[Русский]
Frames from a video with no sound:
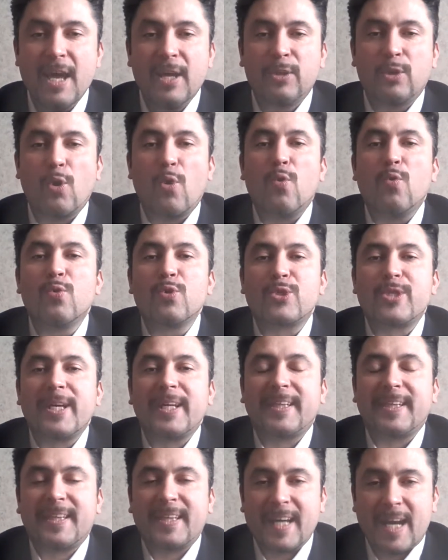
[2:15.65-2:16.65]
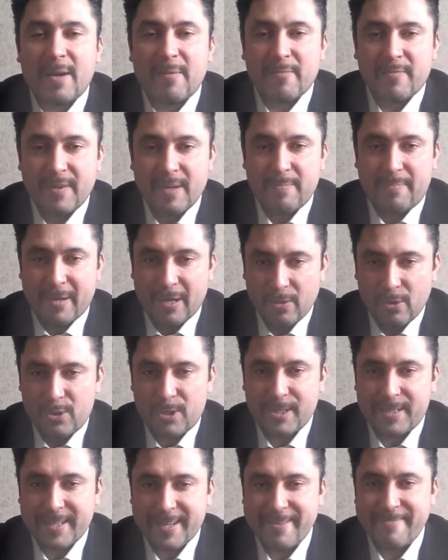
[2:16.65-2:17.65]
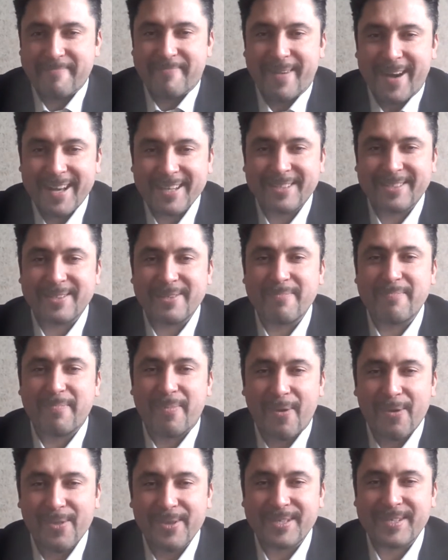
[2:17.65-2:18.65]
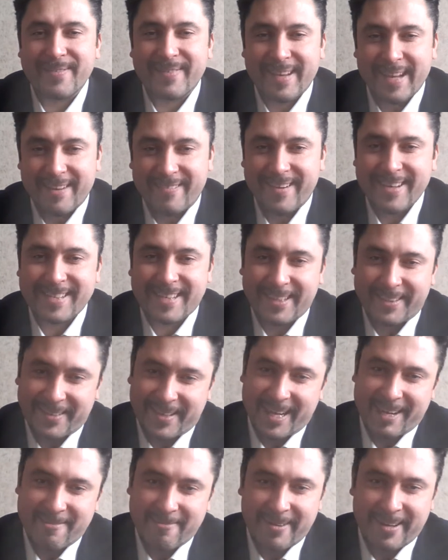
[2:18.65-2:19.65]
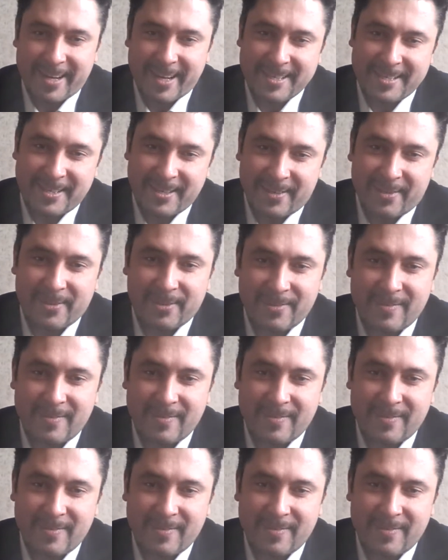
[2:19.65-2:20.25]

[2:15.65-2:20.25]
то уже там вы получите массу бонусов для вас, которые я вам гарантирую.